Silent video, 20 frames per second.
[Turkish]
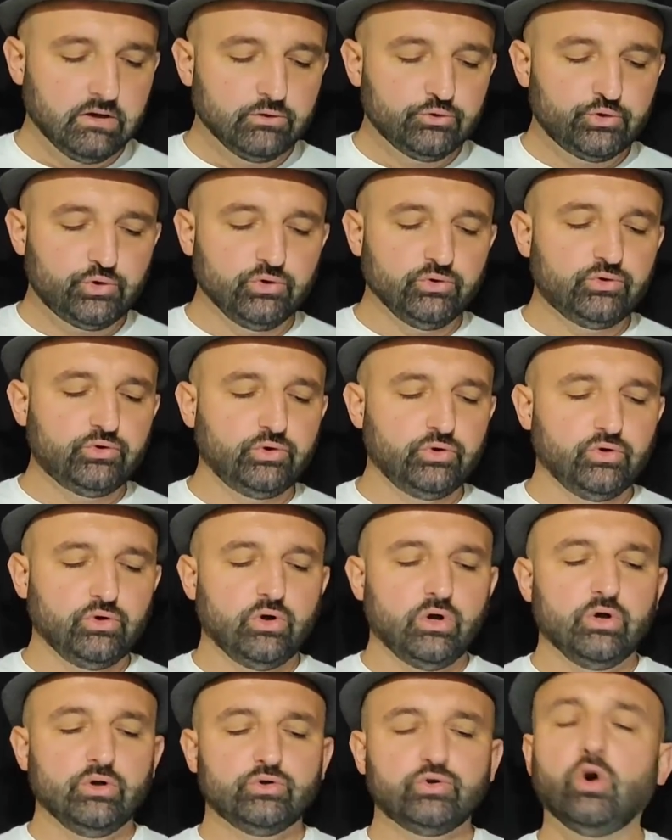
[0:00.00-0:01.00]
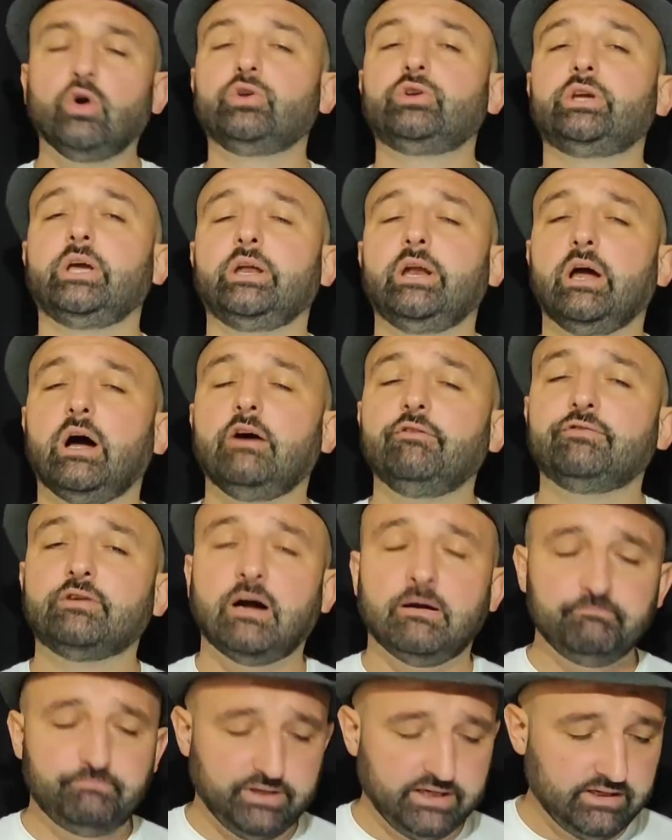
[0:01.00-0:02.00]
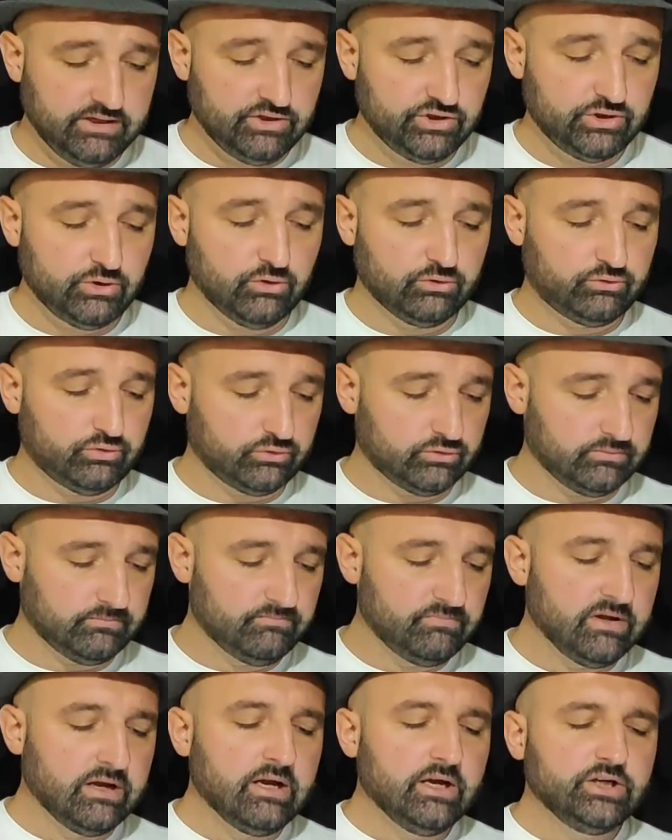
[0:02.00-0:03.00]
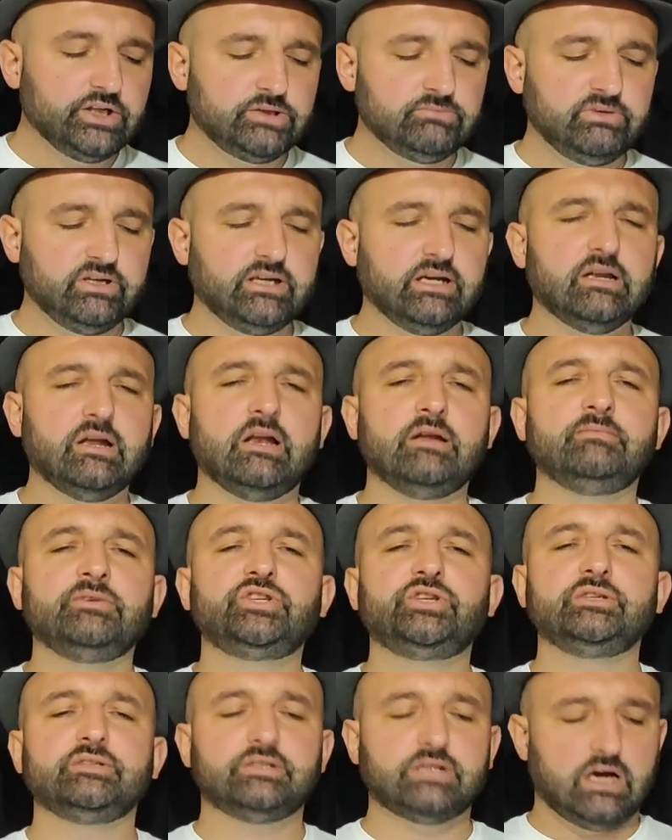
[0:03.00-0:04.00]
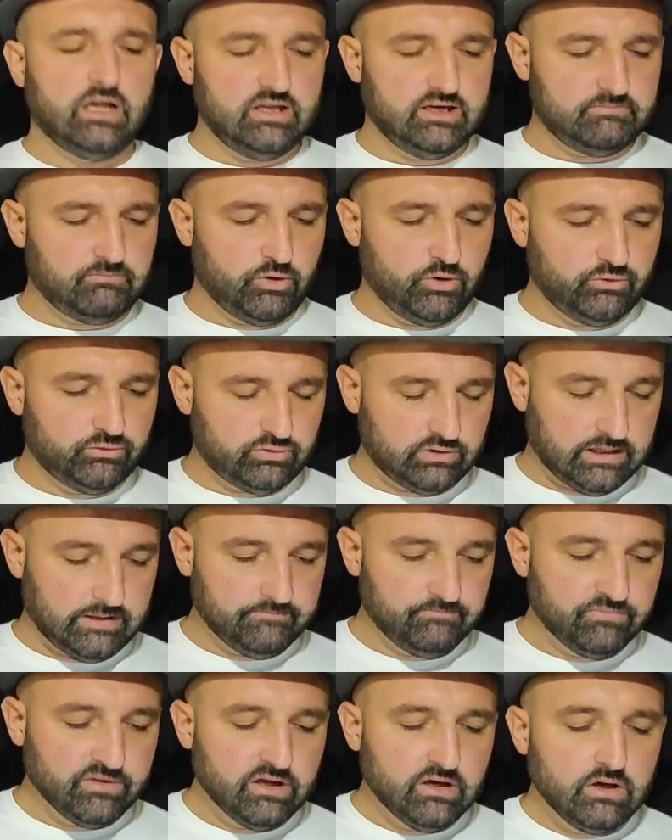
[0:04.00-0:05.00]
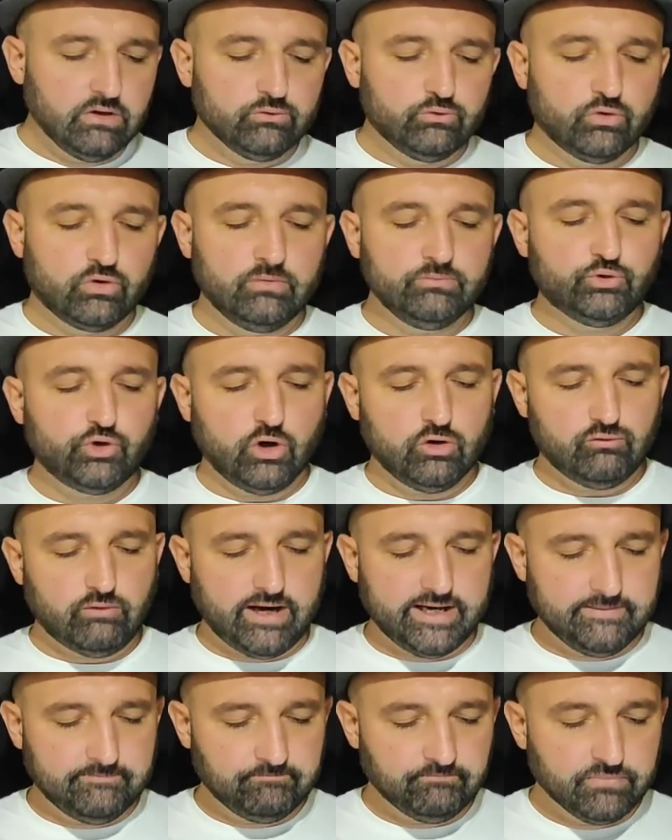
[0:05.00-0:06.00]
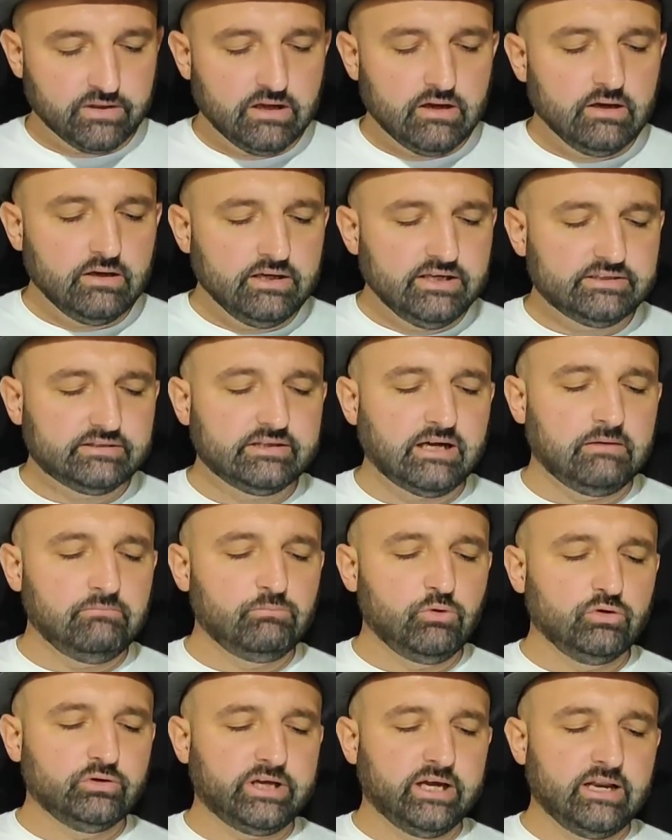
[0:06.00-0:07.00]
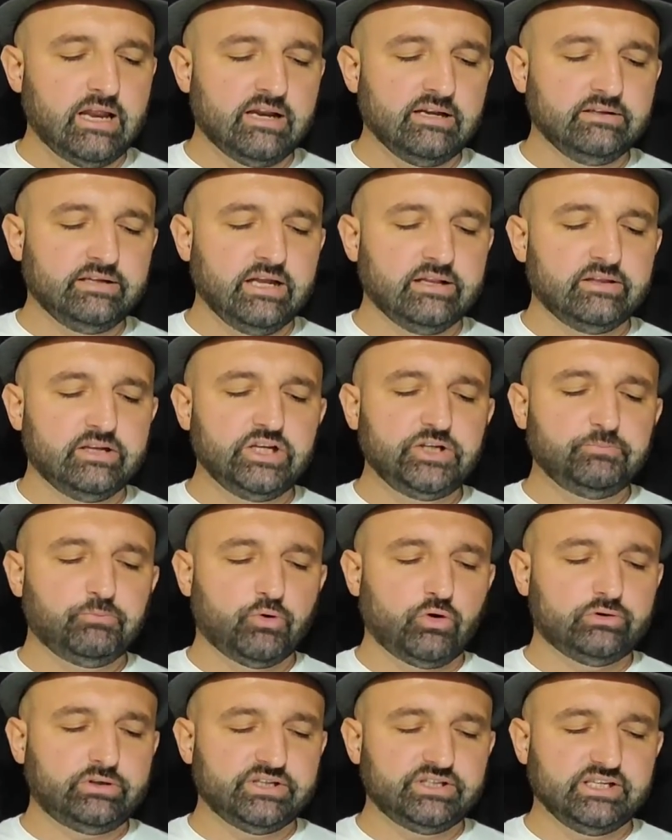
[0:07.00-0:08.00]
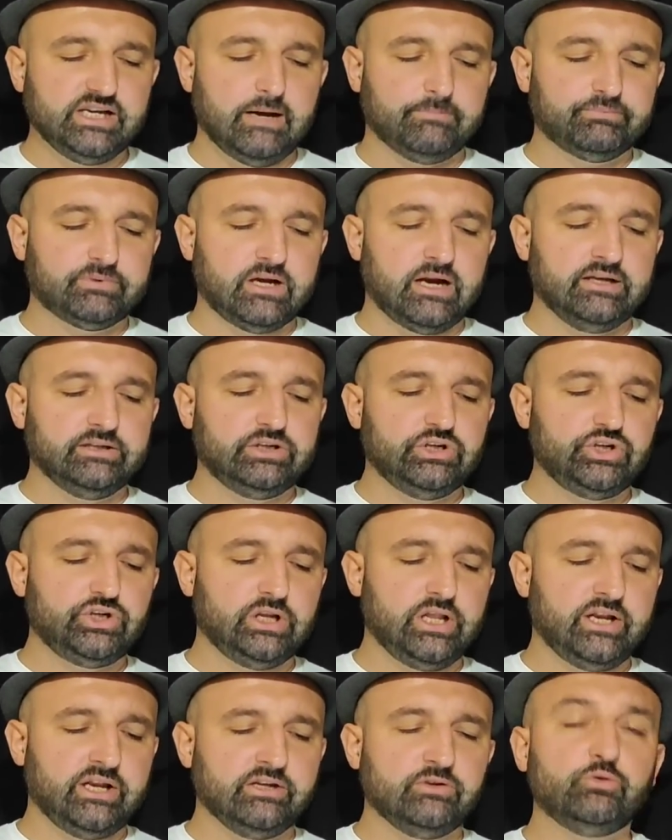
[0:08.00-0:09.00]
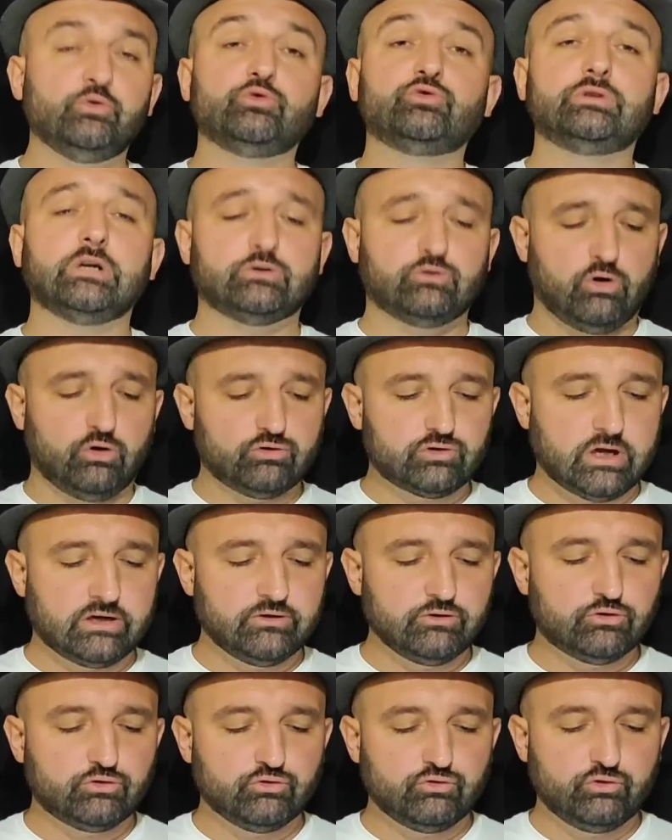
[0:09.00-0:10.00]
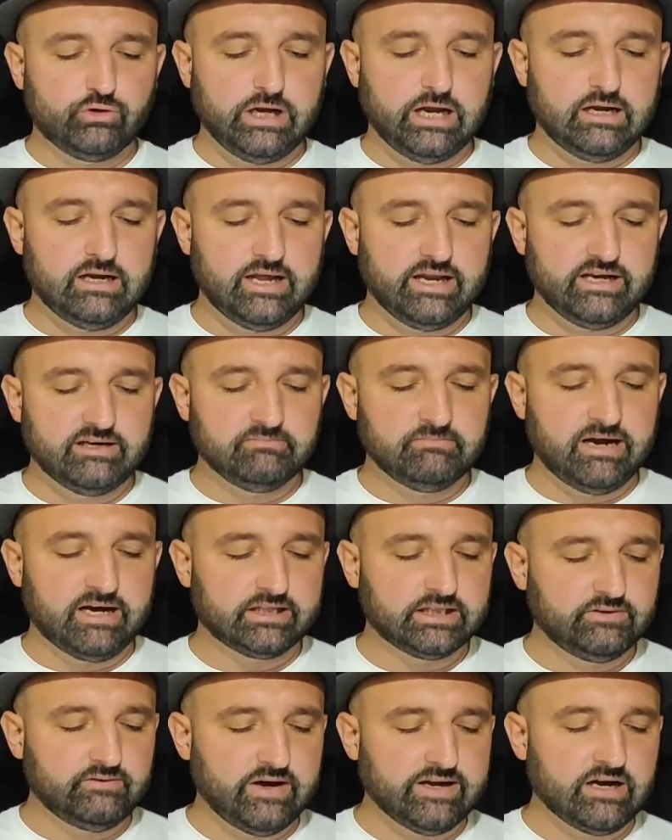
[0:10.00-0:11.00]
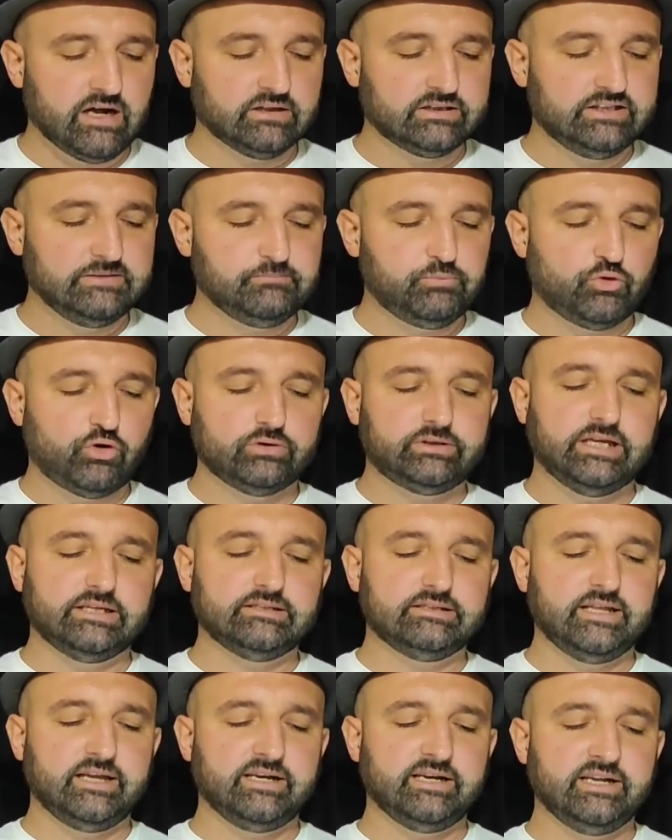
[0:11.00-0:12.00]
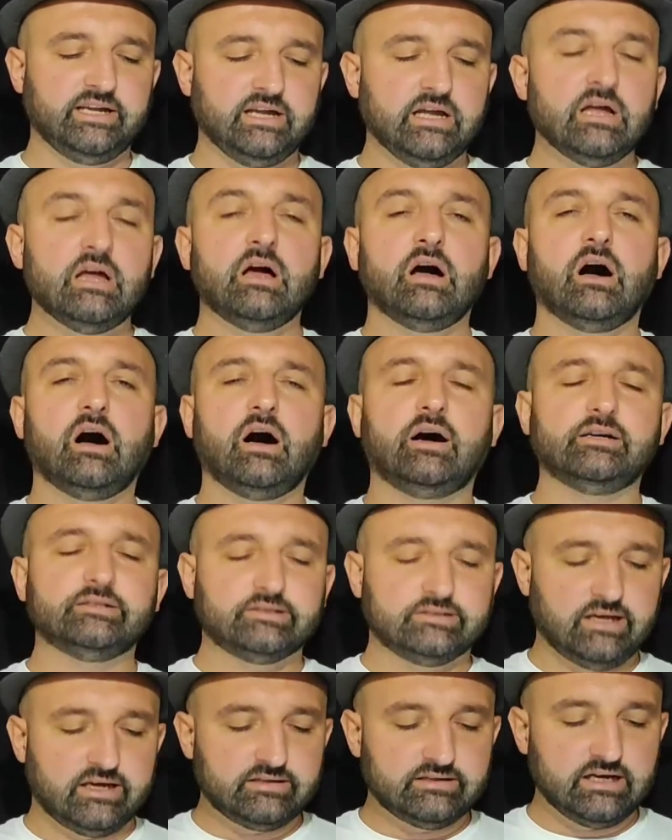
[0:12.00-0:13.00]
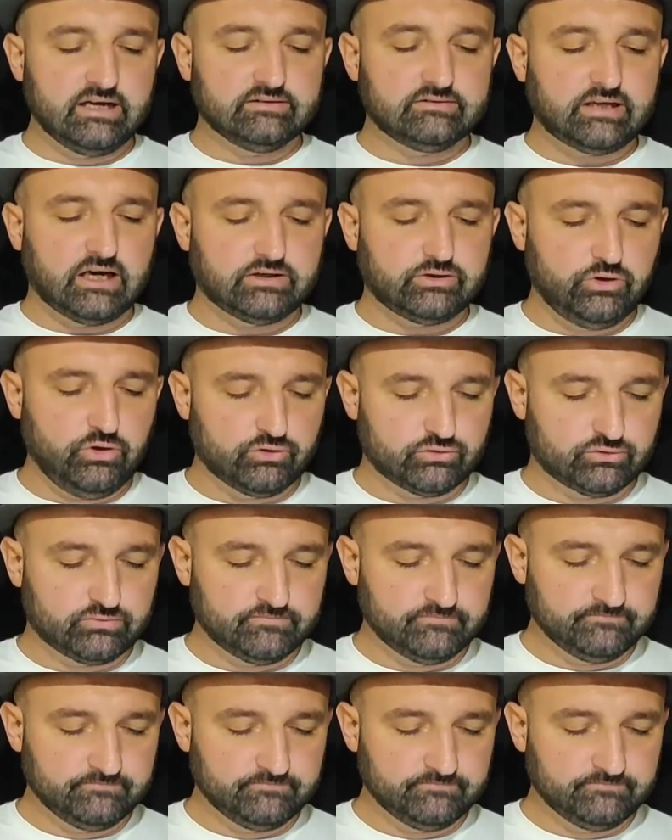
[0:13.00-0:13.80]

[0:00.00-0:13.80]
Çünkü çok kere Afgan pirinci götürdüm. Şimdi gelelim işin sağlık boyutuna. Durum çok vahim. İstanbul genelinde diş protezi yaptıran kişilerin %90'ı Suriyelilerin merdiven altı protezlerini ağızlarına takıyor.